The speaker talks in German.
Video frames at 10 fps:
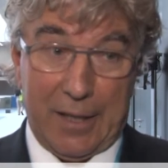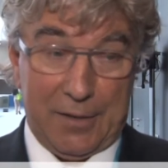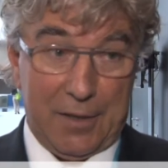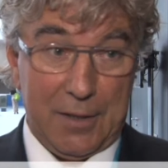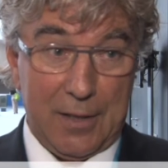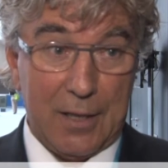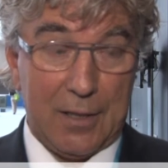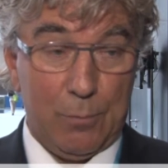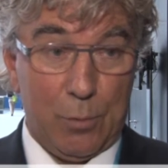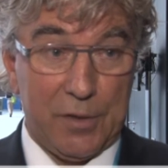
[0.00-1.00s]
herzlichen
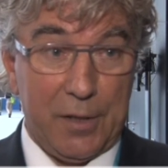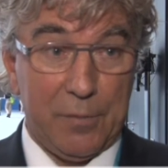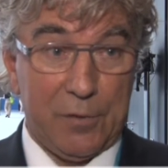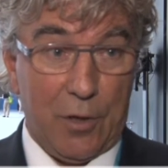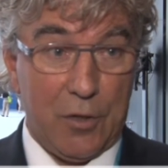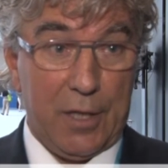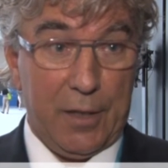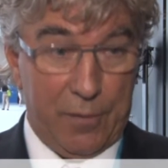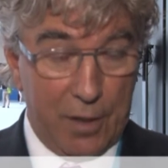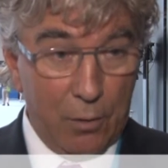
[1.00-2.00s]
Dank an Brustkrebs Deutschland
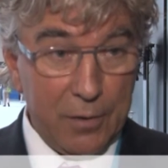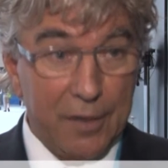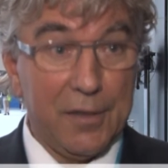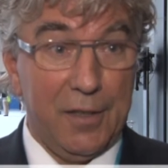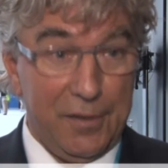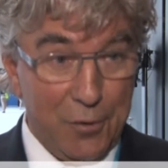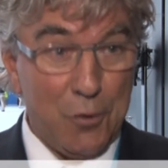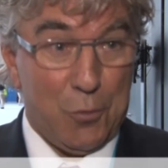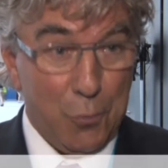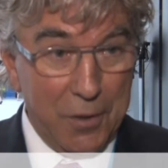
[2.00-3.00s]
e.V., dass Sie
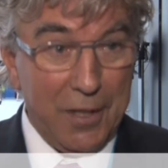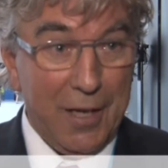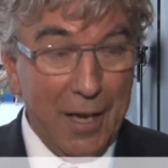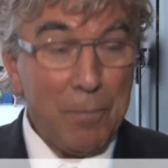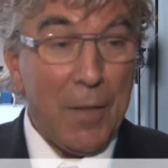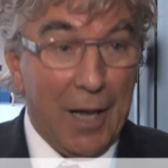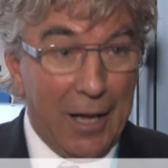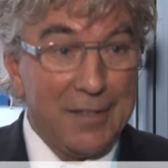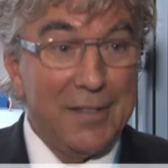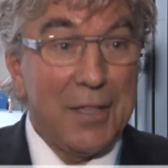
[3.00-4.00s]
diese Studie
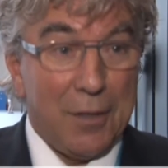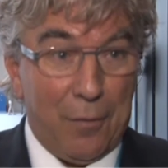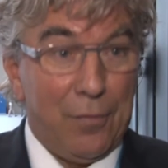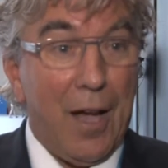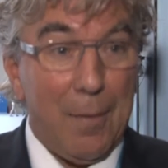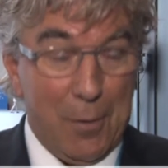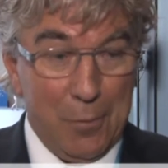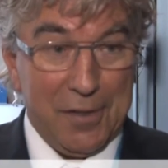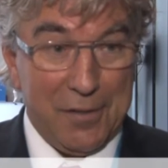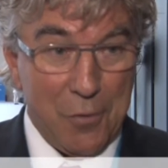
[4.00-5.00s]
als nicht
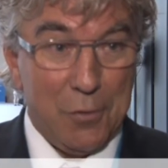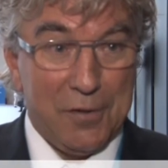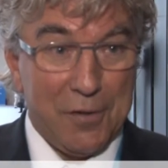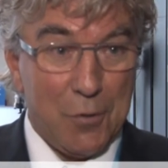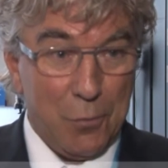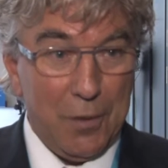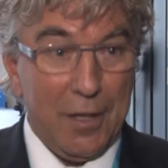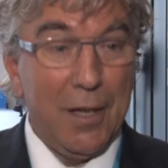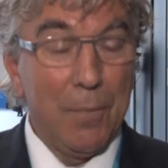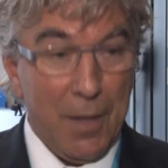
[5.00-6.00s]
pharmaunterstützte
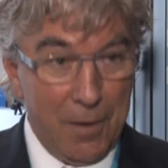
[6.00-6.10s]
Studie